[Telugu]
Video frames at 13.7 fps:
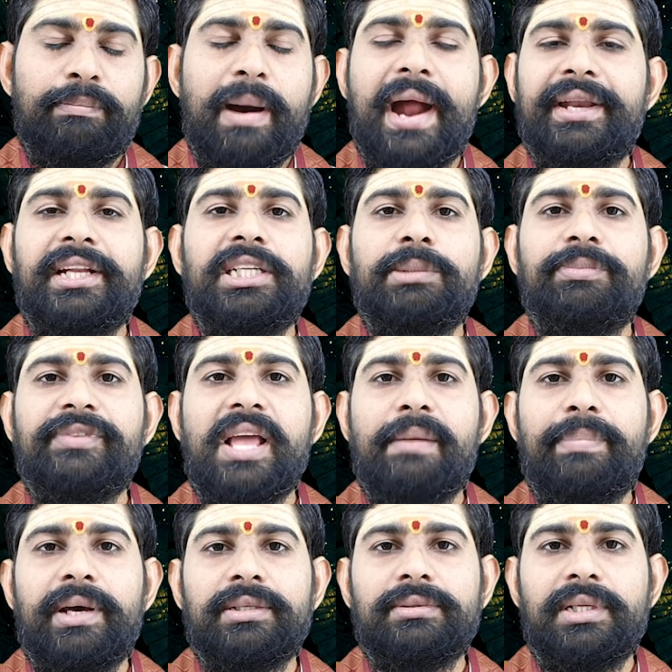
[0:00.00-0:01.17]
పార్ట్నర్షిప్
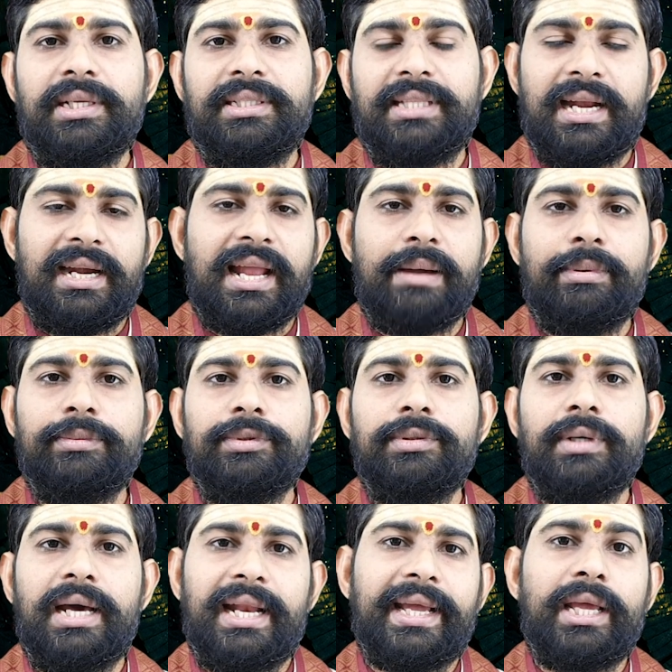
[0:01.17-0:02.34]
వ్యాపారస్తులకి ధనలాభము
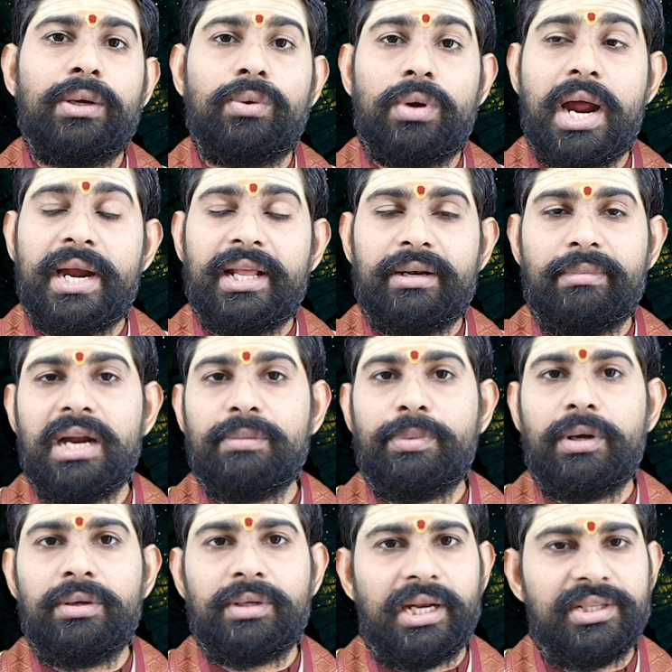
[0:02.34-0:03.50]
అలాగే గృహ నిర్మాణ
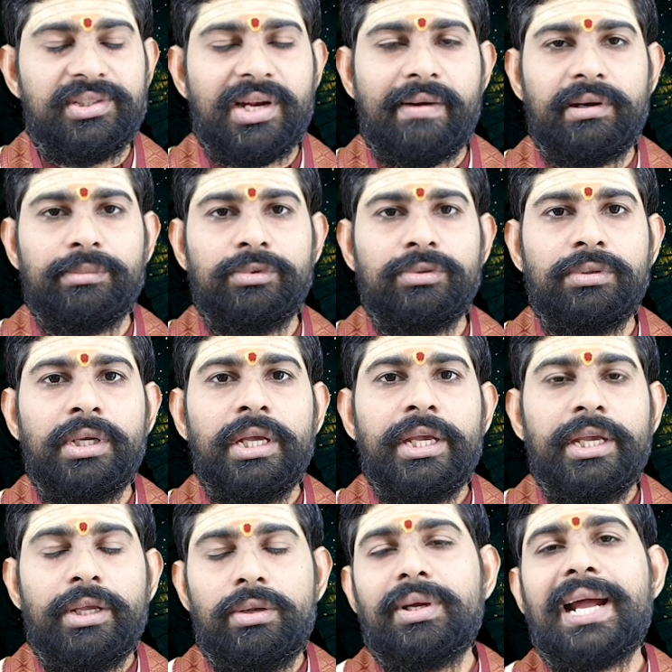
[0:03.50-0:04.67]
పనులు కలిసి రావడము
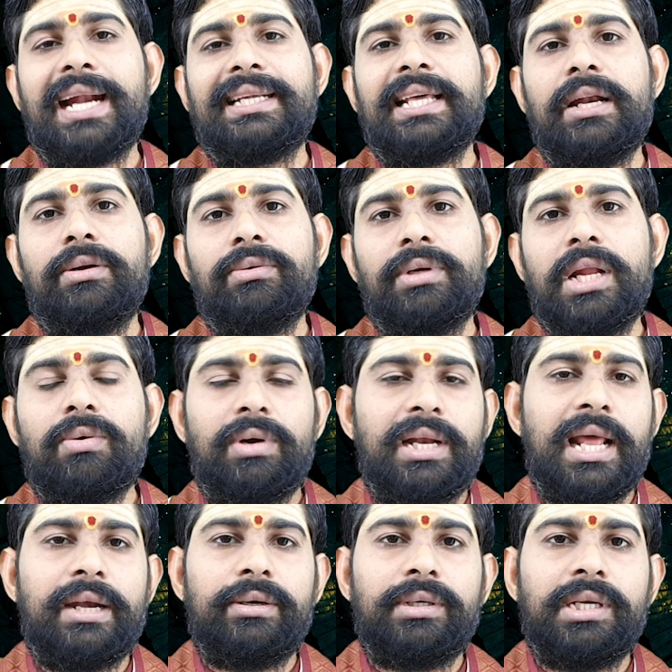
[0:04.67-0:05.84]
ఇల్లు కట్టాలనుకున్న
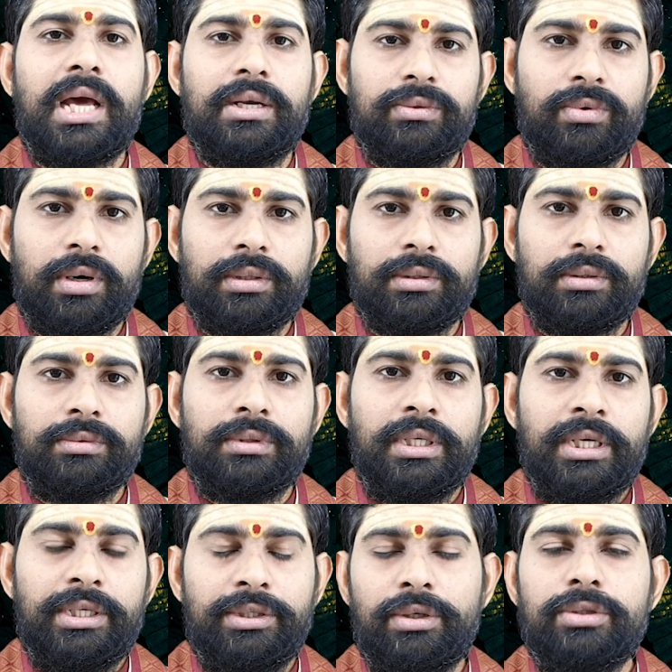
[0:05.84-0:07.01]
కొనాలనుకున్న అనుకూలతలు
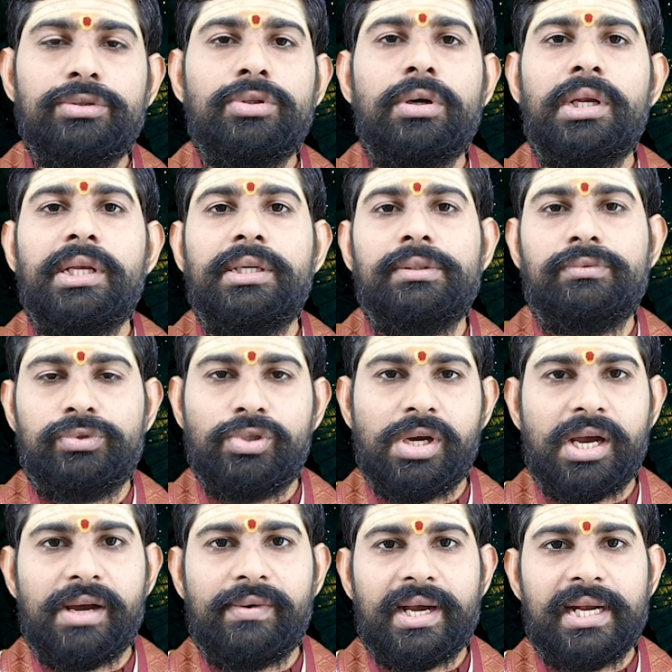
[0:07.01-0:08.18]
నిరుద్యోగులకి
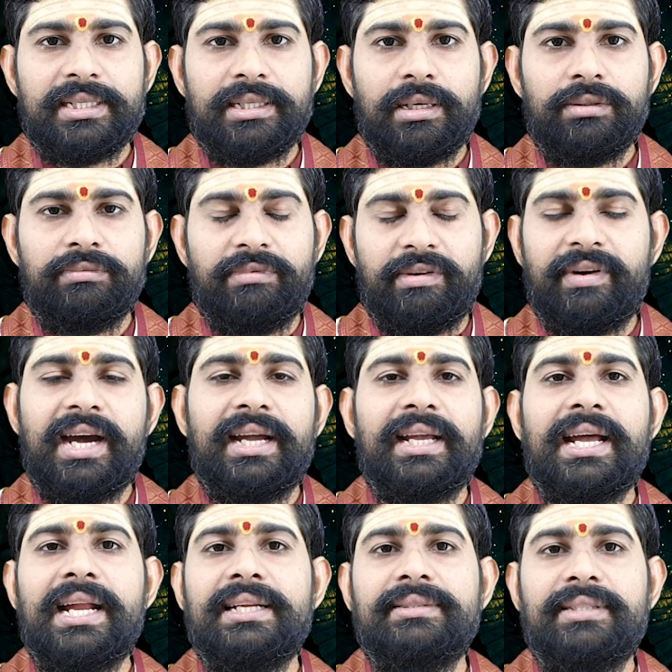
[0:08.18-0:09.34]
ఉద్యోగ అవకాశాలు వివాహం
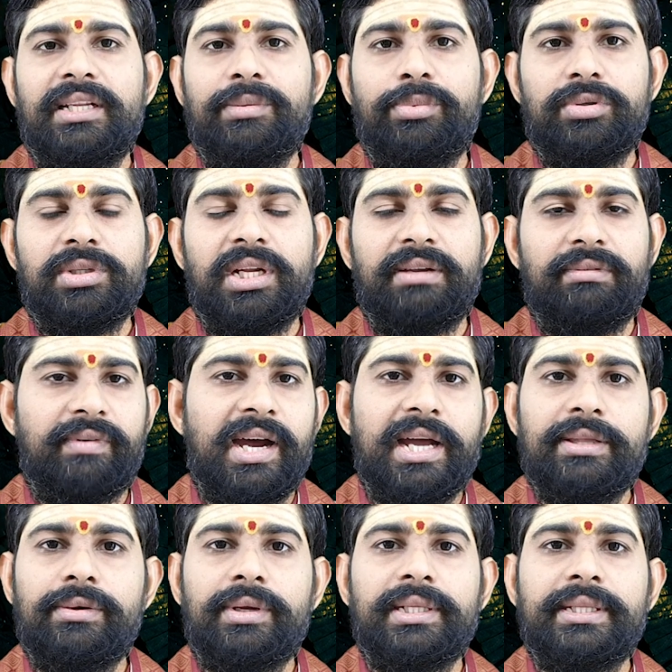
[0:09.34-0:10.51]
కాని స్త్రీ పురుషులకు వివాహ
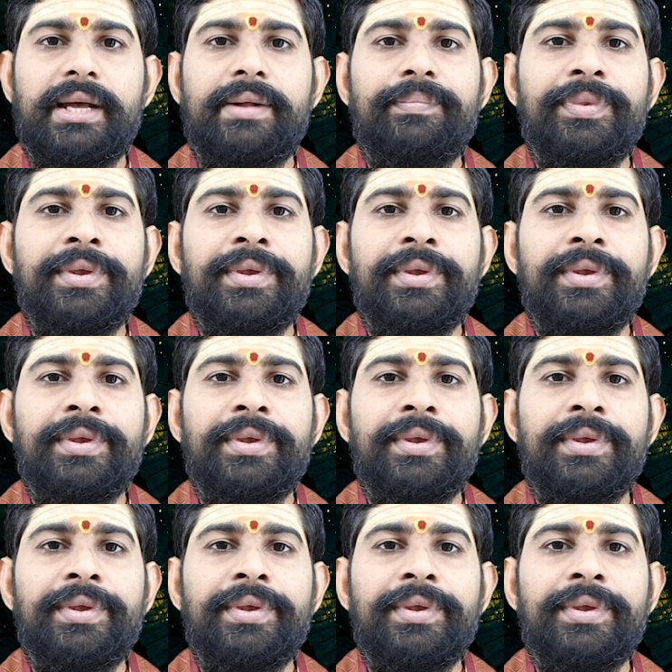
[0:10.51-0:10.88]
యోగ్యత